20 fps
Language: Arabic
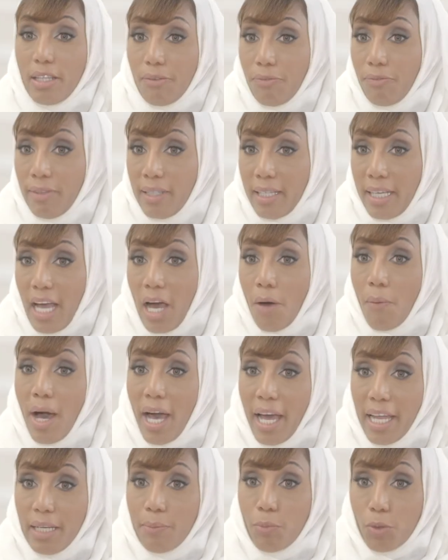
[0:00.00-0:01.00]
طفلي او
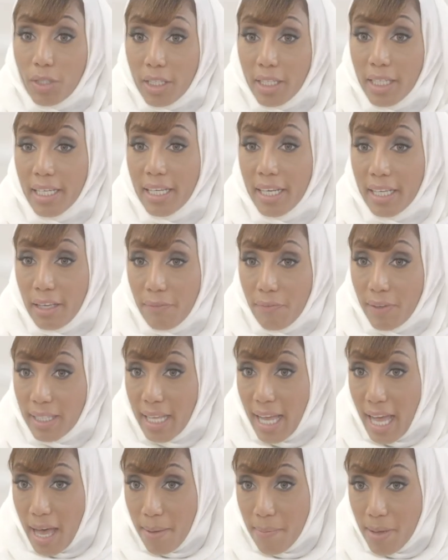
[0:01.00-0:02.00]
اعلمه طريقه كيف
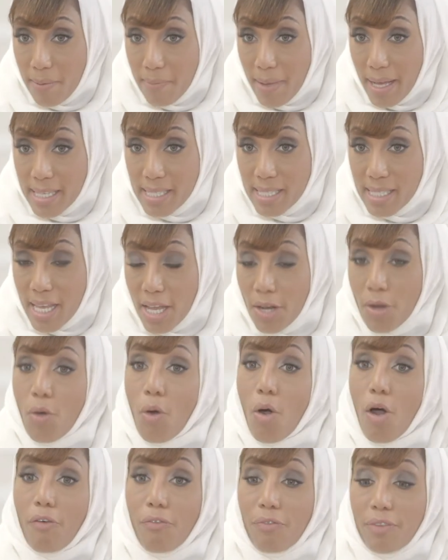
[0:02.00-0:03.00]
يتعامل مع الزن
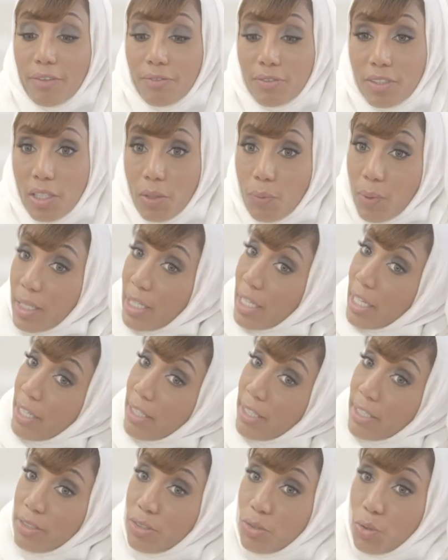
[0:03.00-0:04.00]
وفي نفس الوقت
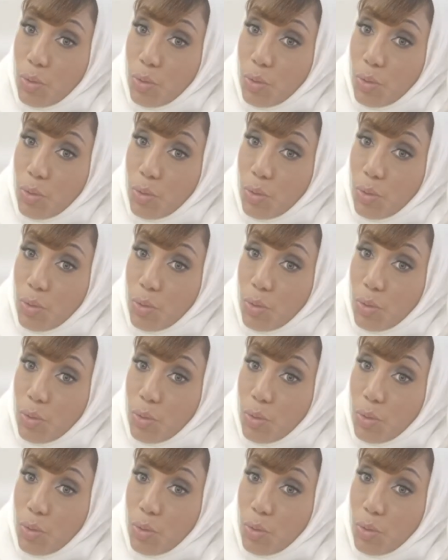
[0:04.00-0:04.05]
كررت